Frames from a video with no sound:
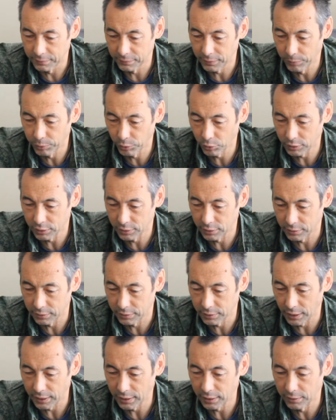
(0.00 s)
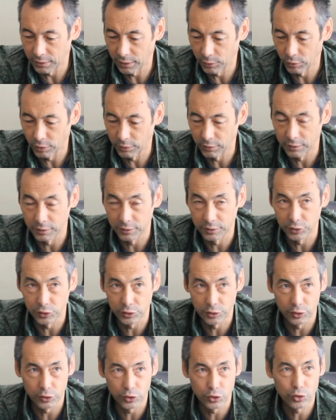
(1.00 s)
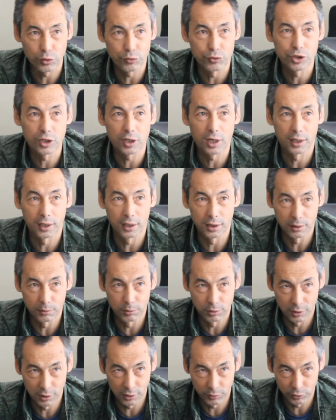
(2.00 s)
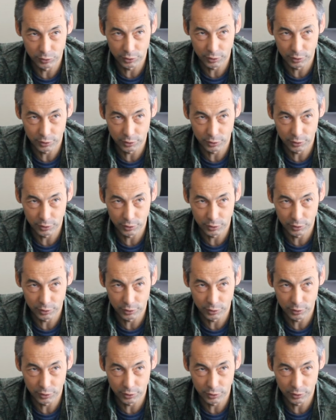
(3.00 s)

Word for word: Вопрос стоит такой, еще вчера надо было его